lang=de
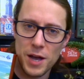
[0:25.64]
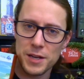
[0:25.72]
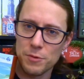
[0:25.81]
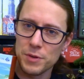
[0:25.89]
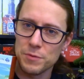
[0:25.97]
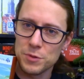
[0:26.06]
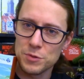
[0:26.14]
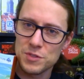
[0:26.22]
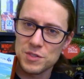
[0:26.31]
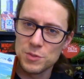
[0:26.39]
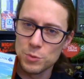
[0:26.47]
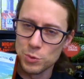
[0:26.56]
einer Review
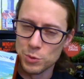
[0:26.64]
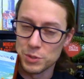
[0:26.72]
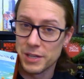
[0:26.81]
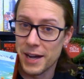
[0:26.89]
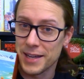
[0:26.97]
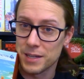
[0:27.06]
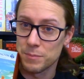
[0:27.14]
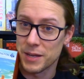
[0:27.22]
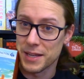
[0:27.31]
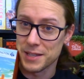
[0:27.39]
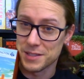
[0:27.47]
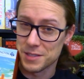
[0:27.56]
zu Tidal
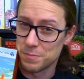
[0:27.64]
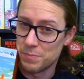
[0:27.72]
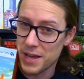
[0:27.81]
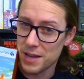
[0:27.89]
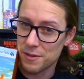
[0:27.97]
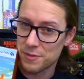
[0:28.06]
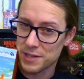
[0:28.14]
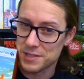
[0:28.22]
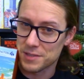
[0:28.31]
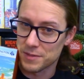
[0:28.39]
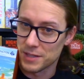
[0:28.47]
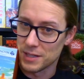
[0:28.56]
Blades Banner
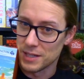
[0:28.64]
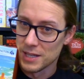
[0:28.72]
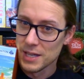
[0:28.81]
Festival.